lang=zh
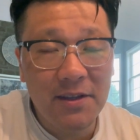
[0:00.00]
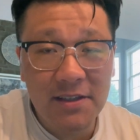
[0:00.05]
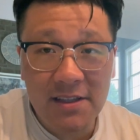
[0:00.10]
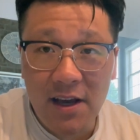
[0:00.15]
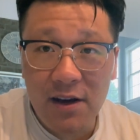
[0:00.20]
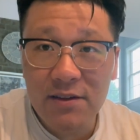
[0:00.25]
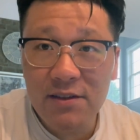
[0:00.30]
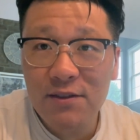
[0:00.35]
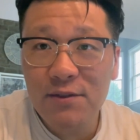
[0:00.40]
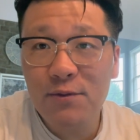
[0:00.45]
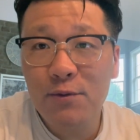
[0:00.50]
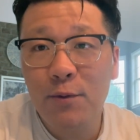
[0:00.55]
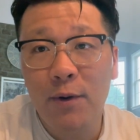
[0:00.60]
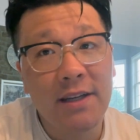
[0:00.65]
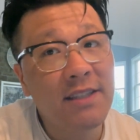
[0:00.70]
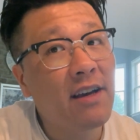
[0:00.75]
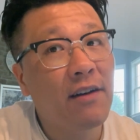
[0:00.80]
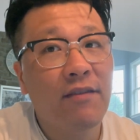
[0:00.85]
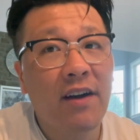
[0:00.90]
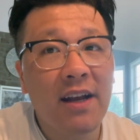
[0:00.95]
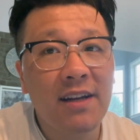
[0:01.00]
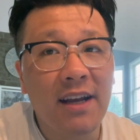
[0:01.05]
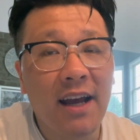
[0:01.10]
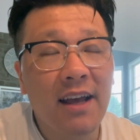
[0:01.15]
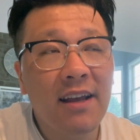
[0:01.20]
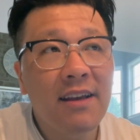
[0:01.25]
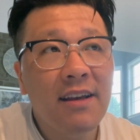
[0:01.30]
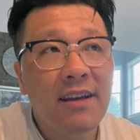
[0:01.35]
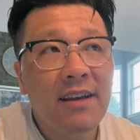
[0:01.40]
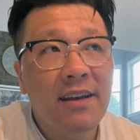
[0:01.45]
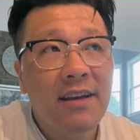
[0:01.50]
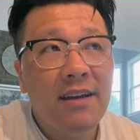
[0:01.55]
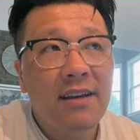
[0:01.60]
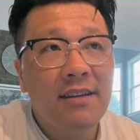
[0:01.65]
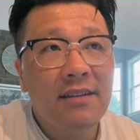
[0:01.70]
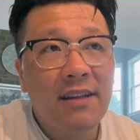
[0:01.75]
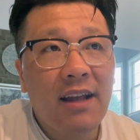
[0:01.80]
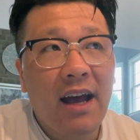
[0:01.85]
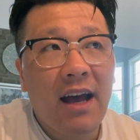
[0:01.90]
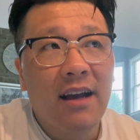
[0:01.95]
想要继续往下发展。
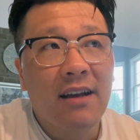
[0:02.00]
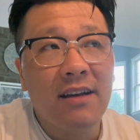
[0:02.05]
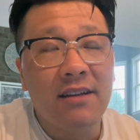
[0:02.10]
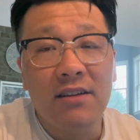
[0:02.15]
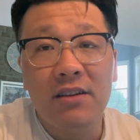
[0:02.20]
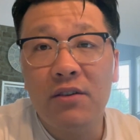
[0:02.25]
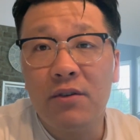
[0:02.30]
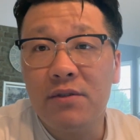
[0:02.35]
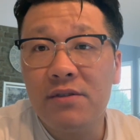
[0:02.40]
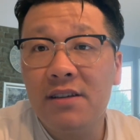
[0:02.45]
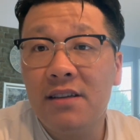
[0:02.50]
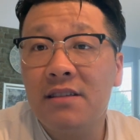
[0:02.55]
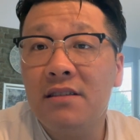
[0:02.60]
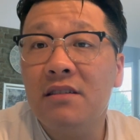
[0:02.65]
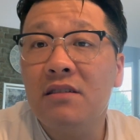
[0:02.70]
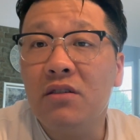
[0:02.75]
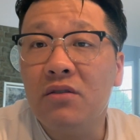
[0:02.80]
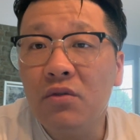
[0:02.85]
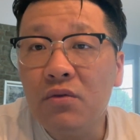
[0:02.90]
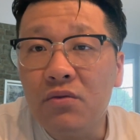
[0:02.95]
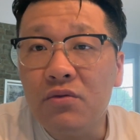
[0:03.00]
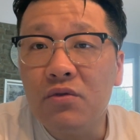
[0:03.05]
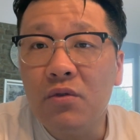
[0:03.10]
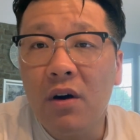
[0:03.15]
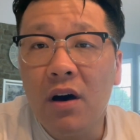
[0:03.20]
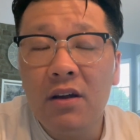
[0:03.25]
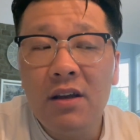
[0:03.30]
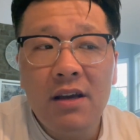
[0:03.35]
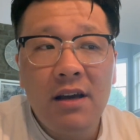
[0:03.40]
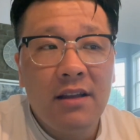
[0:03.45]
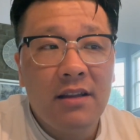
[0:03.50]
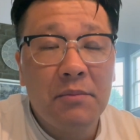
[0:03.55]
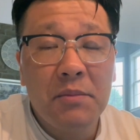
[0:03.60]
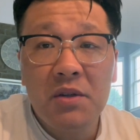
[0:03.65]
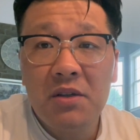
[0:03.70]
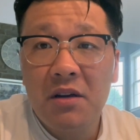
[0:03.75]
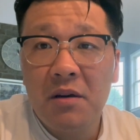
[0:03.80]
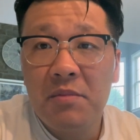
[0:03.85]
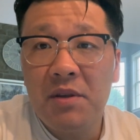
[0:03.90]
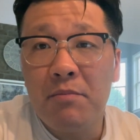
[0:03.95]
那肯定有一些新的动作。那么
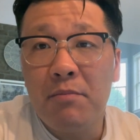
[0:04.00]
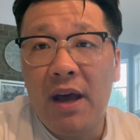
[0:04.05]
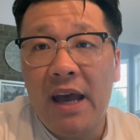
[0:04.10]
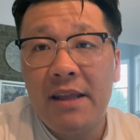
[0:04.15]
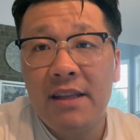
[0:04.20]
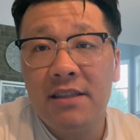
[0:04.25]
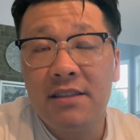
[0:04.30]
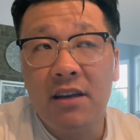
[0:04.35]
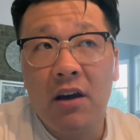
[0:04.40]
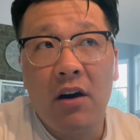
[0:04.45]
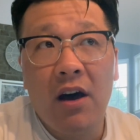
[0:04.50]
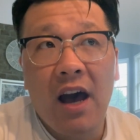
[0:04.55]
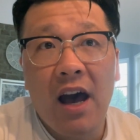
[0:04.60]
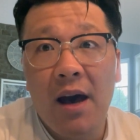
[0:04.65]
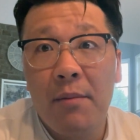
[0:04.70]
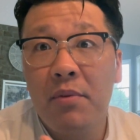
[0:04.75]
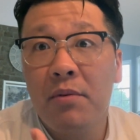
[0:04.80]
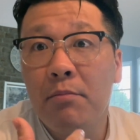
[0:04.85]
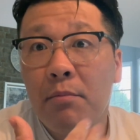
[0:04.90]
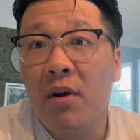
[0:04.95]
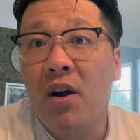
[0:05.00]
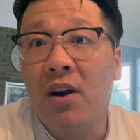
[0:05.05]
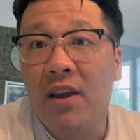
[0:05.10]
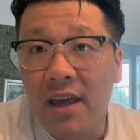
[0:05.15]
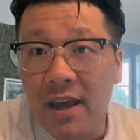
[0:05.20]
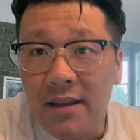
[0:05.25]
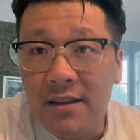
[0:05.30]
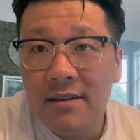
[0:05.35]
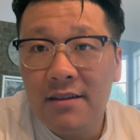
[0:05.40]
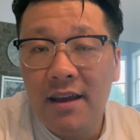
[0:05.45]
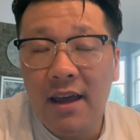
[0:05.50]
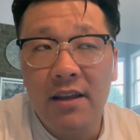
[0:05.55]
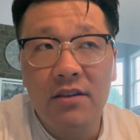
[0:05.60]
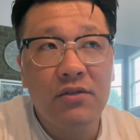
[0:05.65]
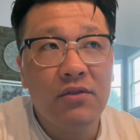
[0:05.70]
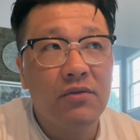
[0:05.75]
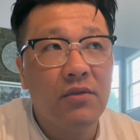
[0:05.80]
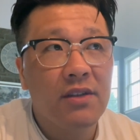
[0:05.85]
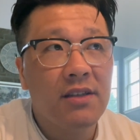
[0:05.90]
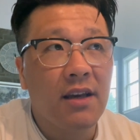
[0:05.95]
这个品牌呢，想要 up market，也就
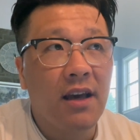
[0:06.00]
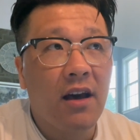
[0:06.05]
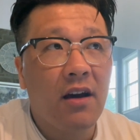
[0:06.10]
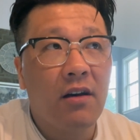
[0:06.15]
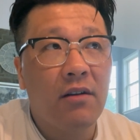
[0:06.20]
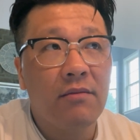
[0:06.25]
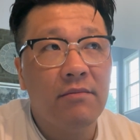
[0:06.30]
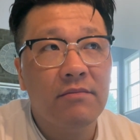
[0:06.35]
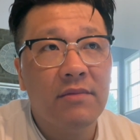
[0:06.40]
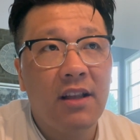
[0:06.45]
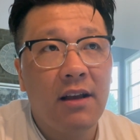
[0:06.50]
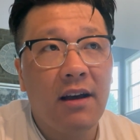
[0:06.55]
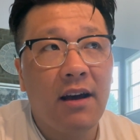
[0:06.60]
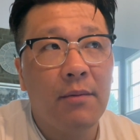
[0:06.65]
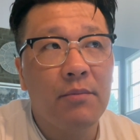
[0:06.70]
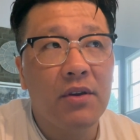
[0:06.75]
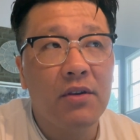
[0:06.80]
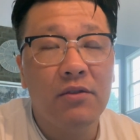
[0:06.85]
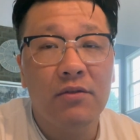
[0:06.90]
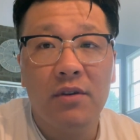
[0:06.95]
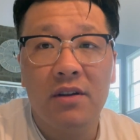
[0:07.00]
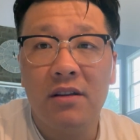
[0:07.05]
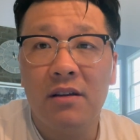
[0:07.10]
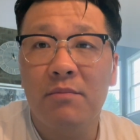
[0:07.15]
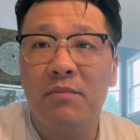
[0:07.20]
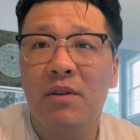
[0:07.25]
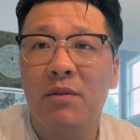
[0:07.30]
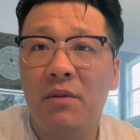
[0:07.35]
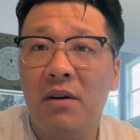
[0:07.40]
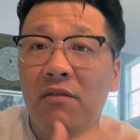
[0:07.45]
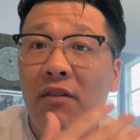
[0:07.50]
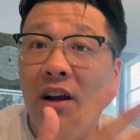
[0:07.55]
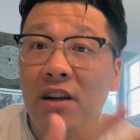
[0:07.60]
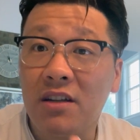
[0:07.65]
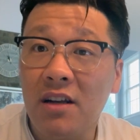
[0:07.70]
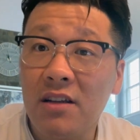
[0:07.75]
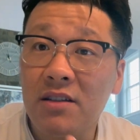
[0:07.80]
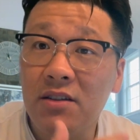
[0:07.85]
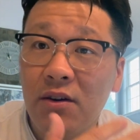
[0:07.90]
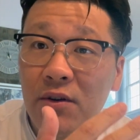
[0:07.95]
是说想要啊，比如说能不能往
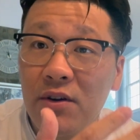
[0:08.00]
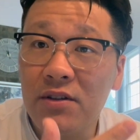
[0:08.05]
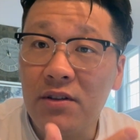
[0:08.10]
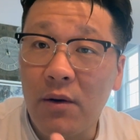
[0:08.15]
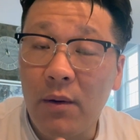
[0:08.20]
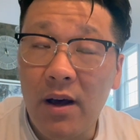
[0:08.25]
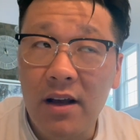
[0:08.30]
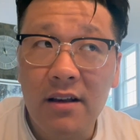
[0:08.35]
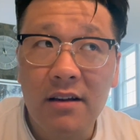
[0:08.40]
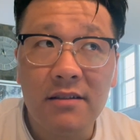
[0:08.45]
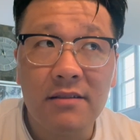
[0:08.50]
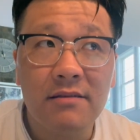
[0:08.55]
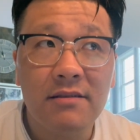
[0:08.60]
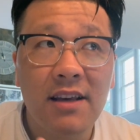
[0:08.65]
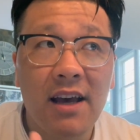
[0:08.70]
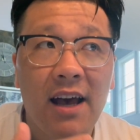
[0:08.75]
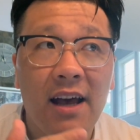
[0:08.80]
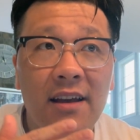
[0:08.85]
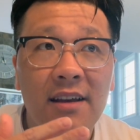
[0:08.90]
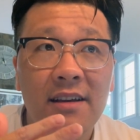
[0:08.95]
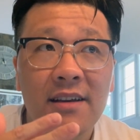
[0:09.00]
上走一走啊，更加